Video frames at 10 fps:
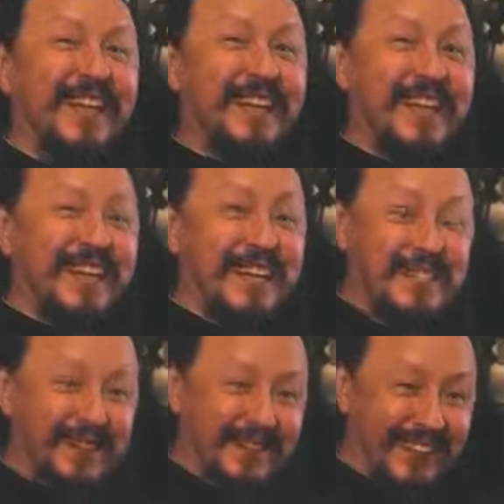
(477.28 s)
Вот три
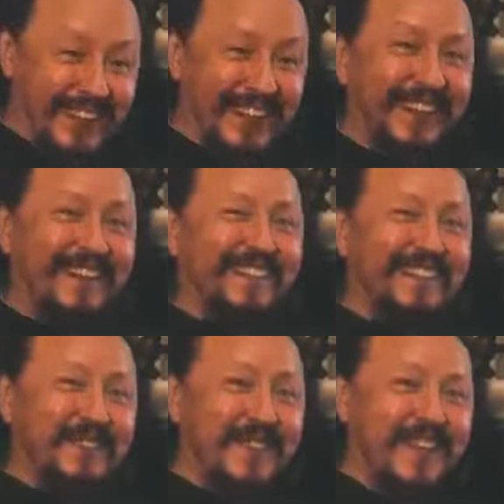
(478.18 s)
грозы было.
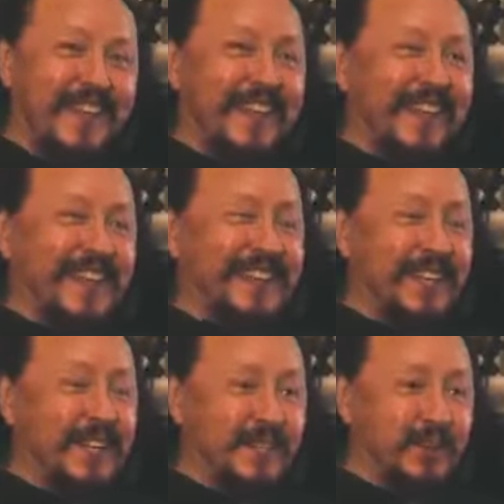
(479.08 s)
Вот. И,
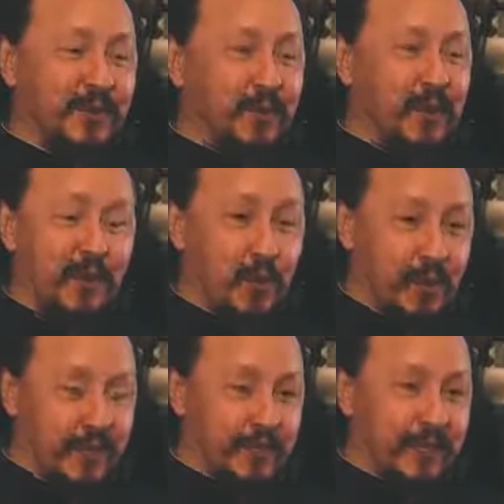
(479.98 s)
конечно, говорю, мне
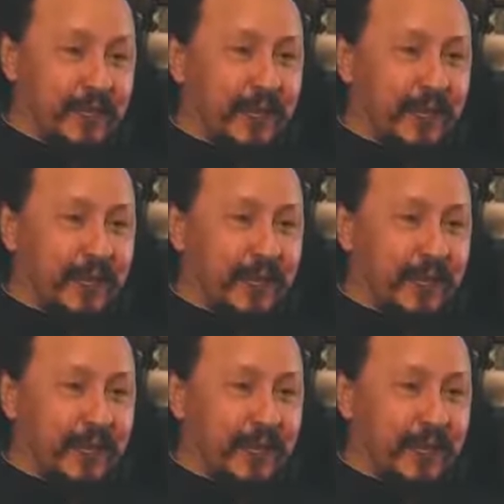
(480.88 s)
очень